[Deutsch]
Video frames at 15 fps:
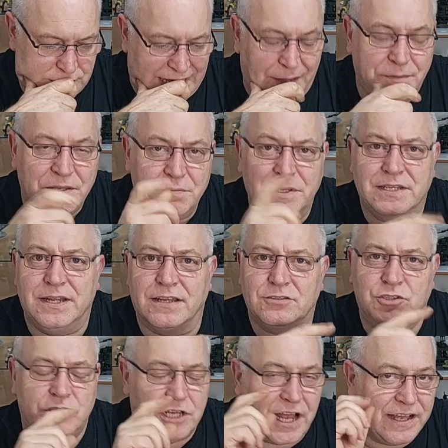Habe ich mir
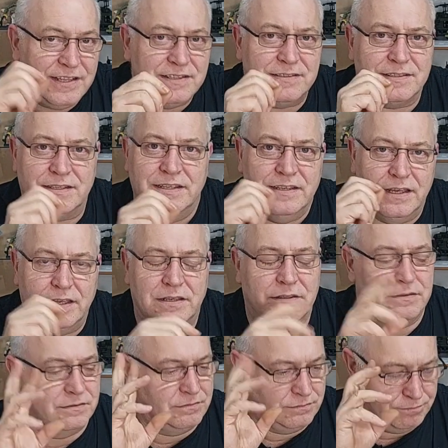gedacht, scheiß,
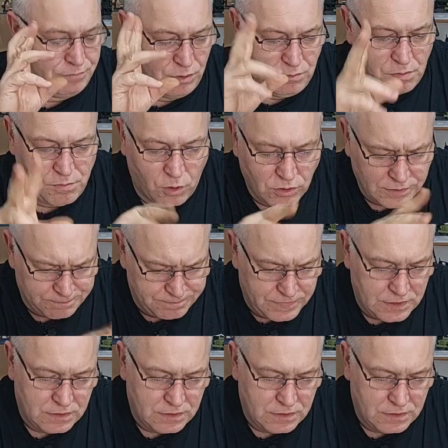Punkt, Punkt, Punkt.